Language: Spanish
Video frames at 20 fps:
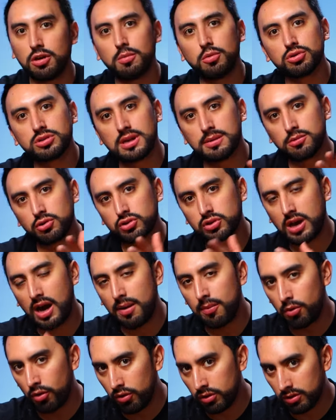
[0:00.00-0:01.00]
como usamos
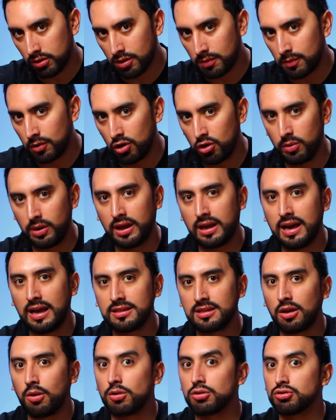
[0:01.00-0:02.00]
jabón como
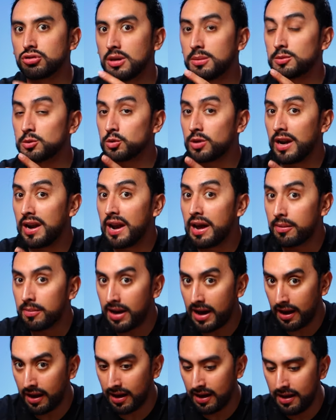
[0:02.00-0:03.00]
lubricante cuando usamos una
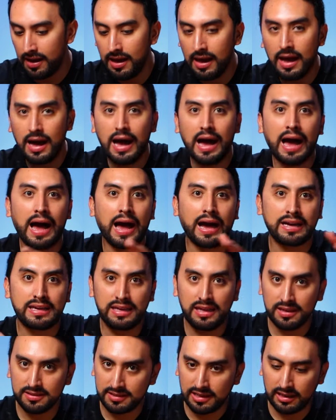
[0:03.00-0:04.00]
navaja,
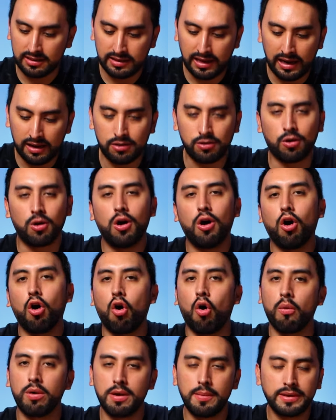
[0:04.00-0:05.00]
aquí es el talco.
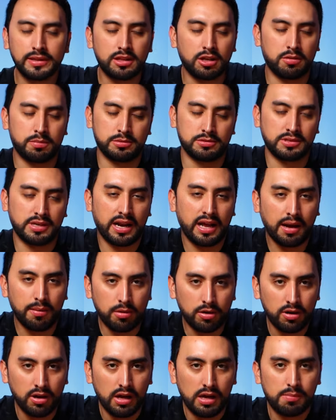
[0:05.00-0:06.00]
Obviamente no podemos usar
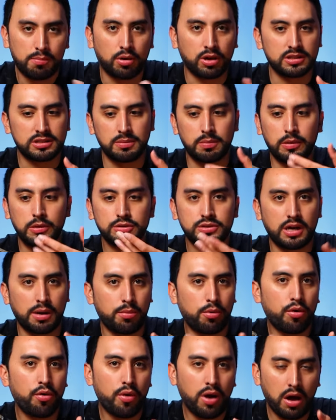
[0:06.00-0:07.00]
jabón, porque si ponemos
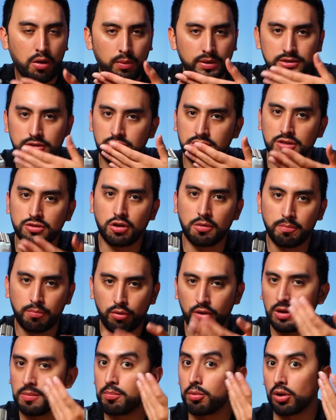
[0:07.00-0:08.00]
jabón o agua, esto se
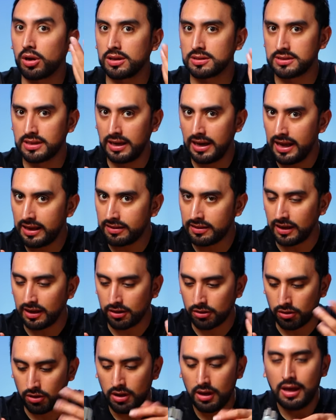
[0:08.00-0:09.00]
descompone porque es eléctrico.